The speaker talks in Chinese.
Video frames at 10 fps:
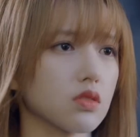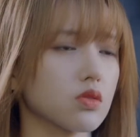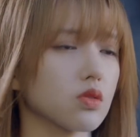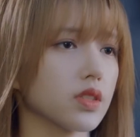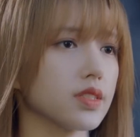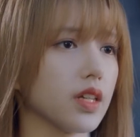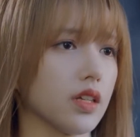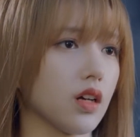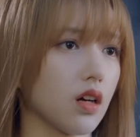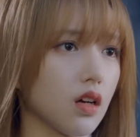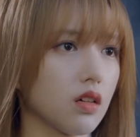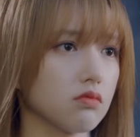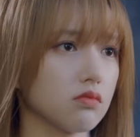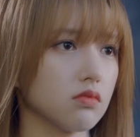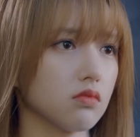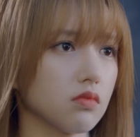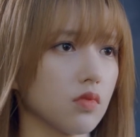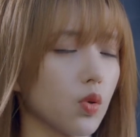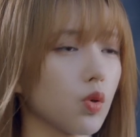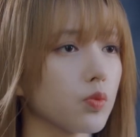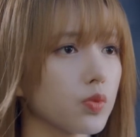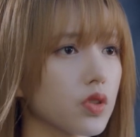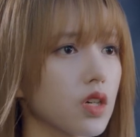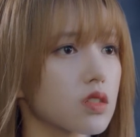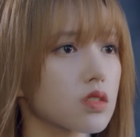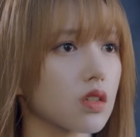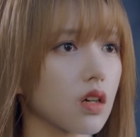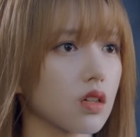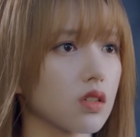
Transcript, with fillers: 所以，简阳，我们不合适。